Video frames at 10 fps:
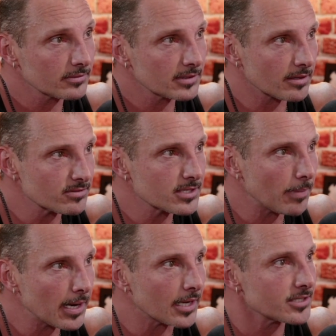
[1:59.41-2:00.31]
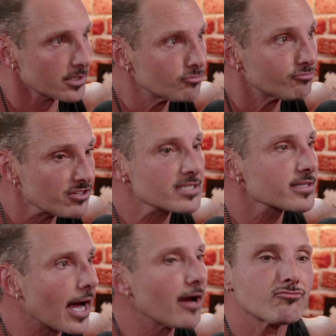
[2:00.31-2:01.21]
Estavam uhum. separados. Eu fiz
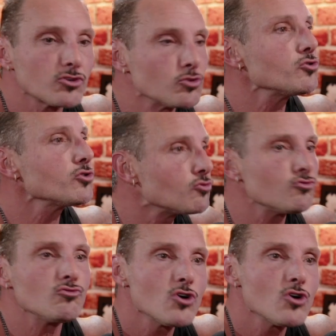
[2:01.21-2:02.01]
lá, fui um em um.